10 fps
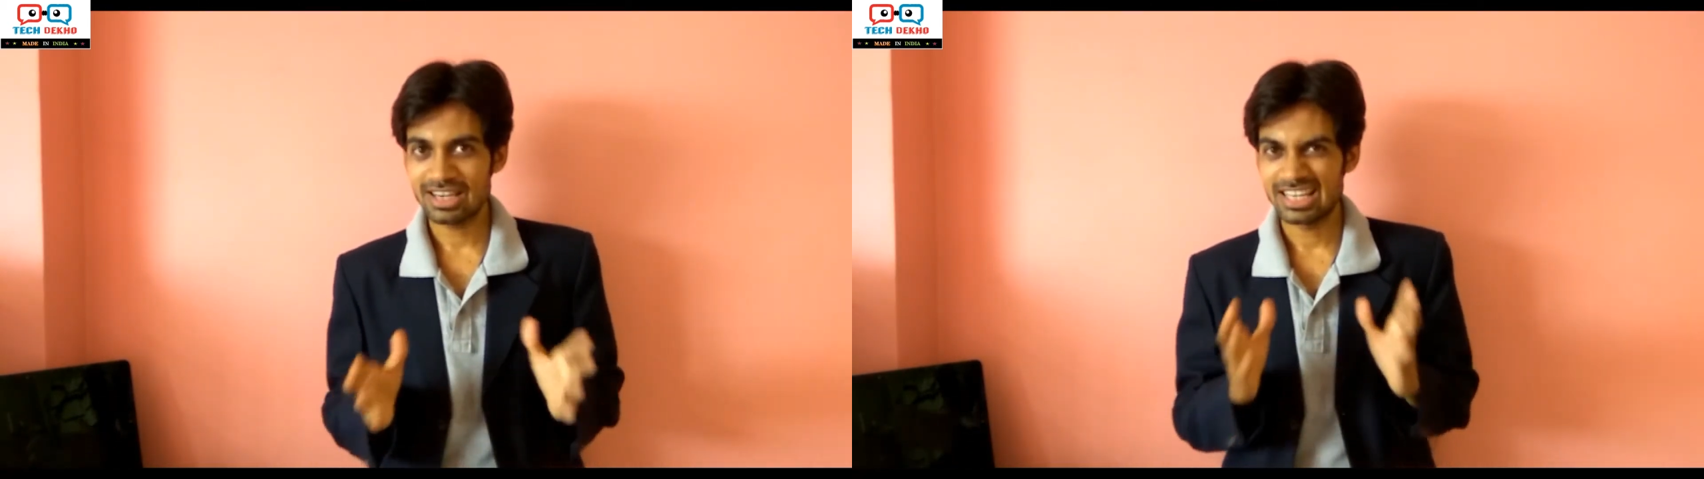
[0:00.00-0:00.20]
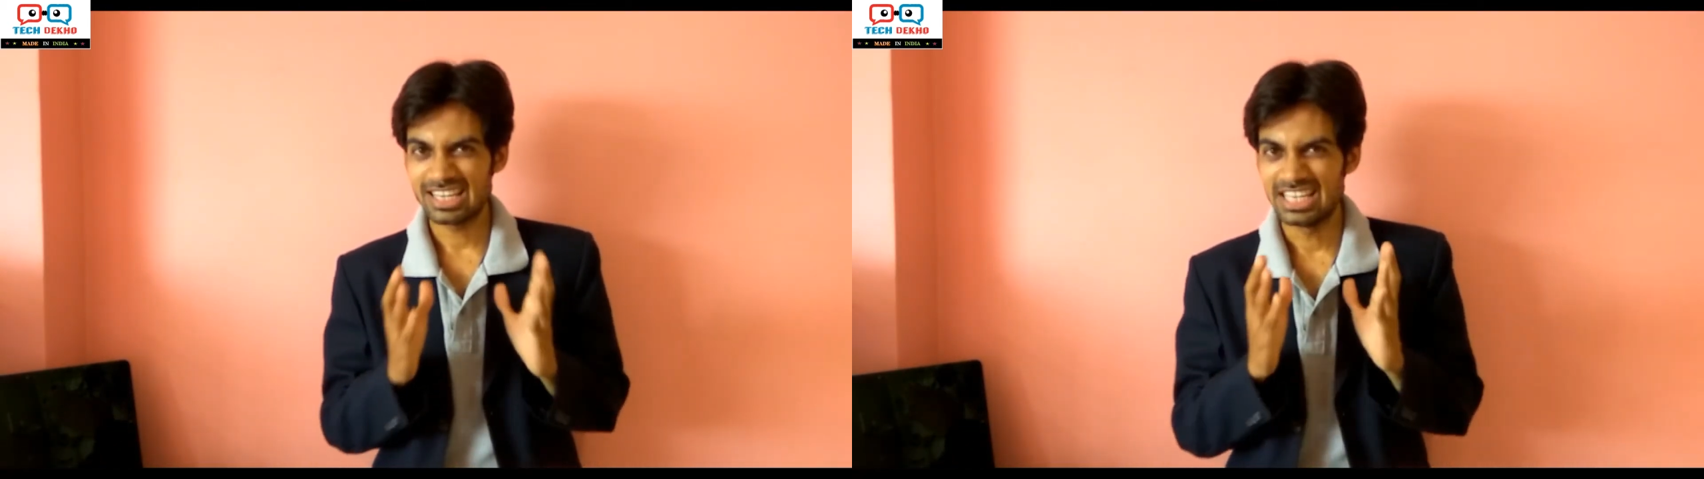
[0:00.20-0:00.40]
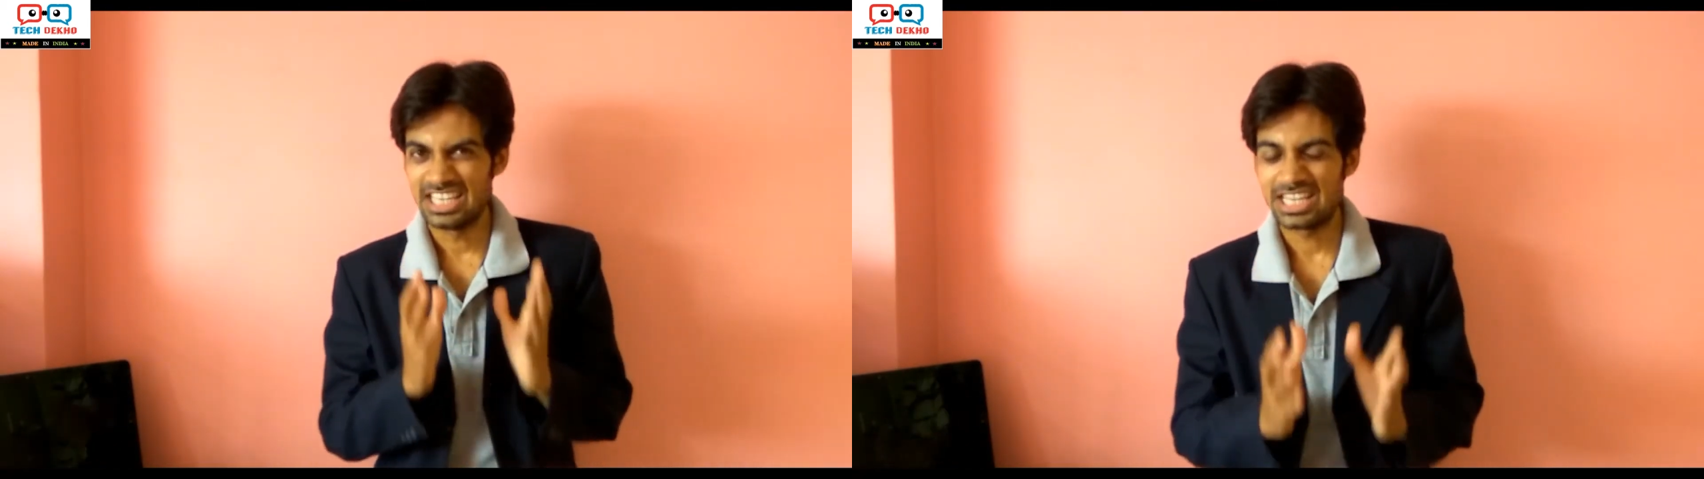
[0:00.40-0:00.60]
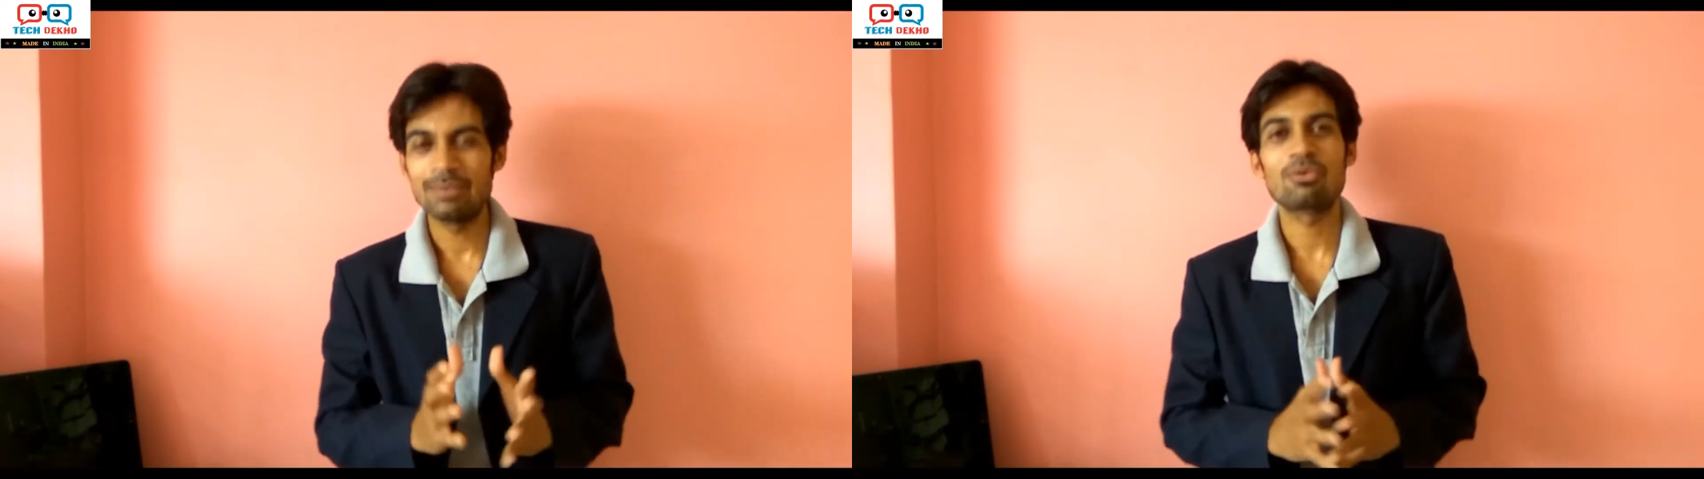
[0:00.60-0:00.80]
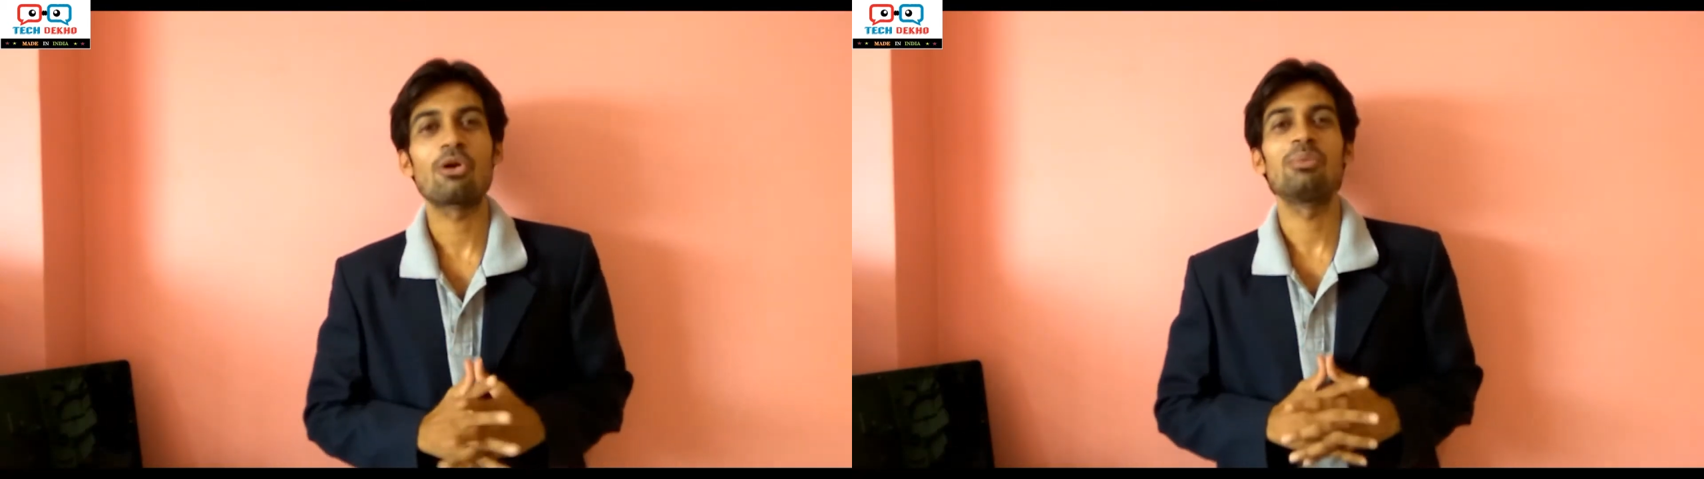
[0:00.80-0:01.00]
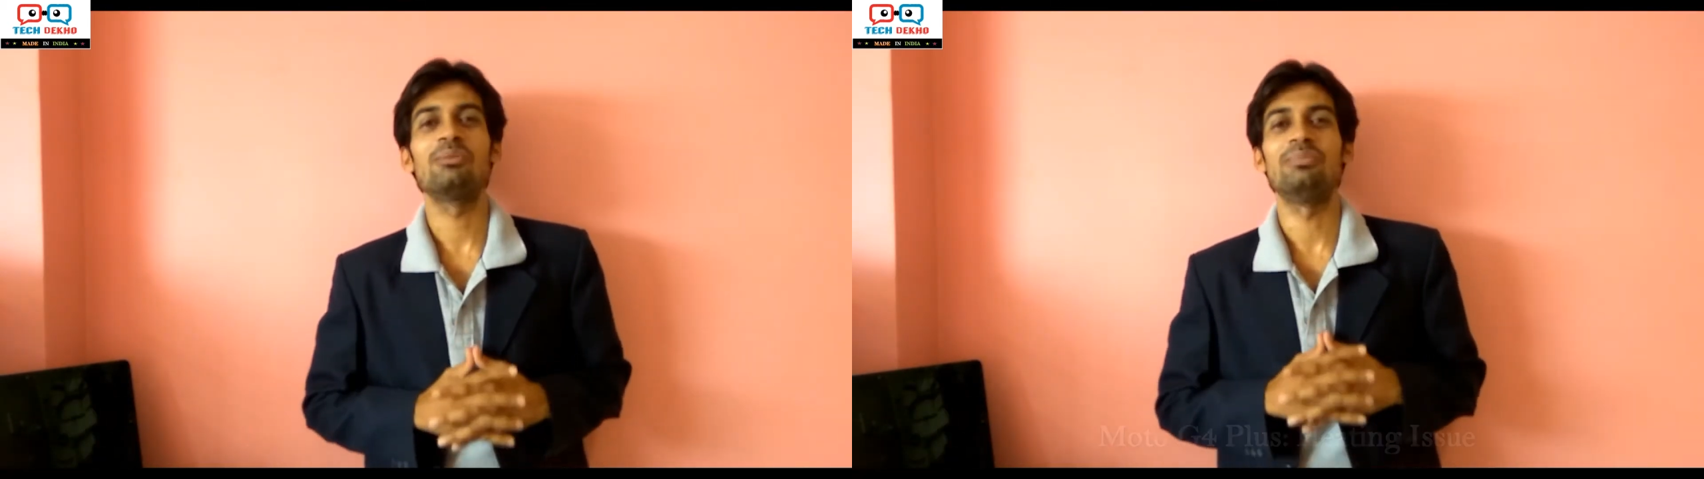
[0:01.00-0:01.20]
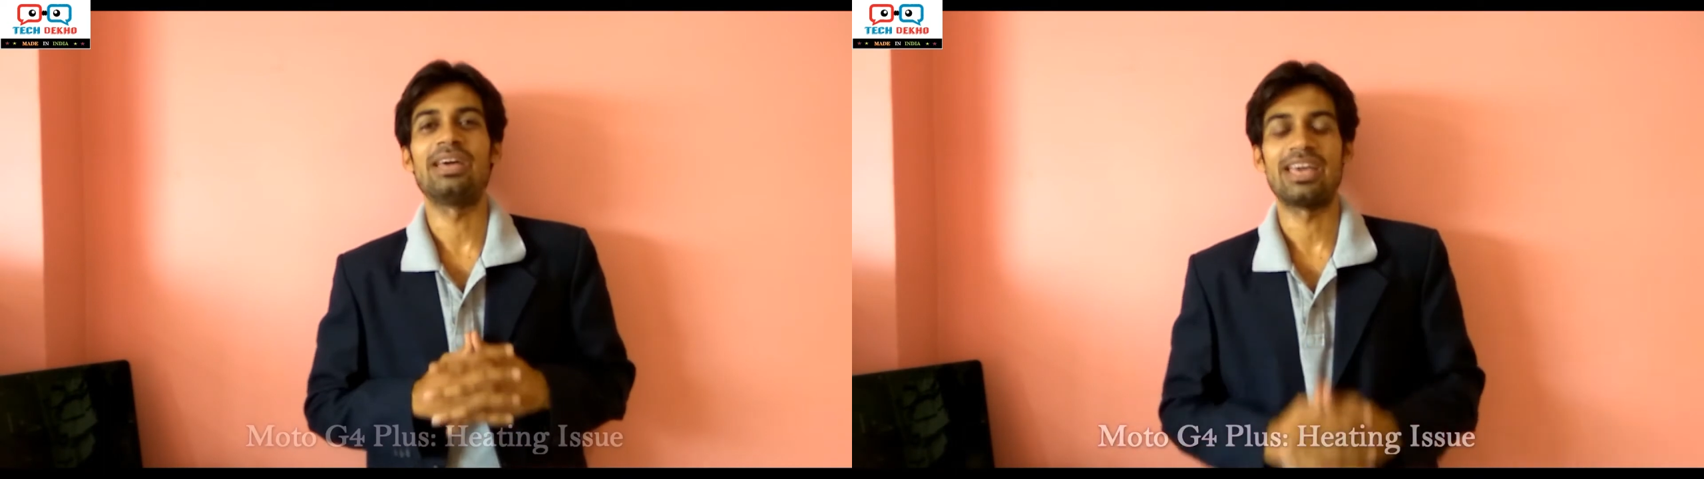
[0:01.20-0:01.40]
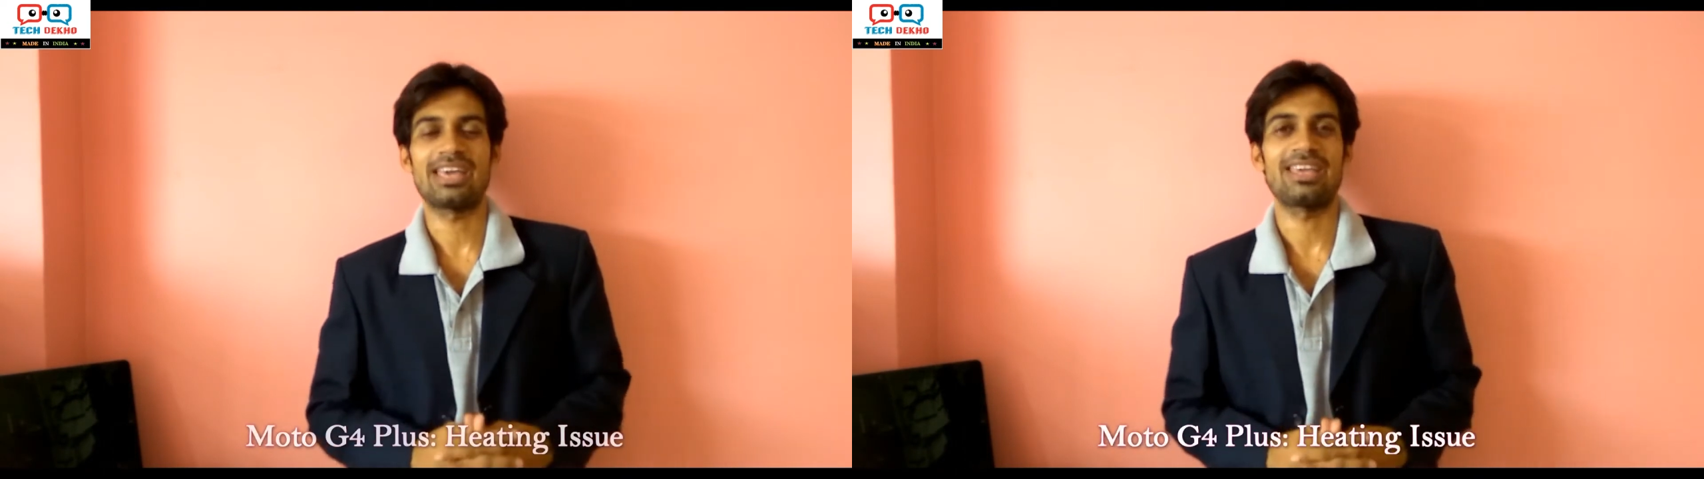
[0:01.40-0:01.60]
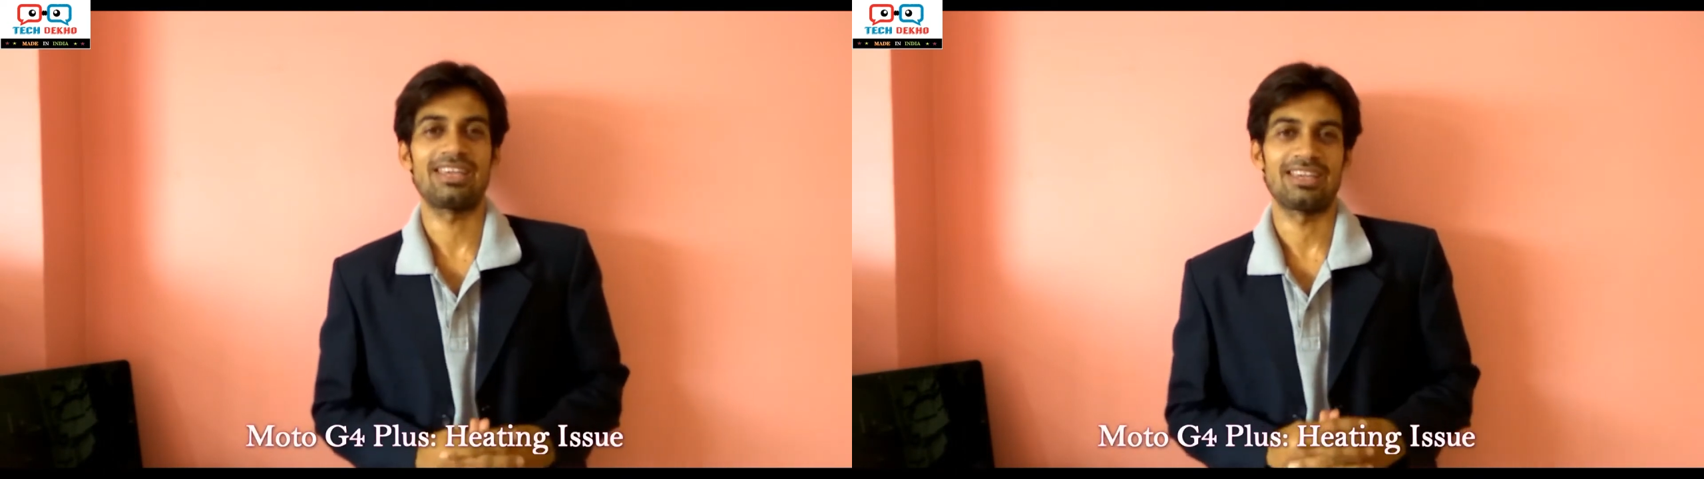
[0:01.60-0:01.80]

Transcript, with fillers: है लेकिन हीटिंग प्रॉब्लम है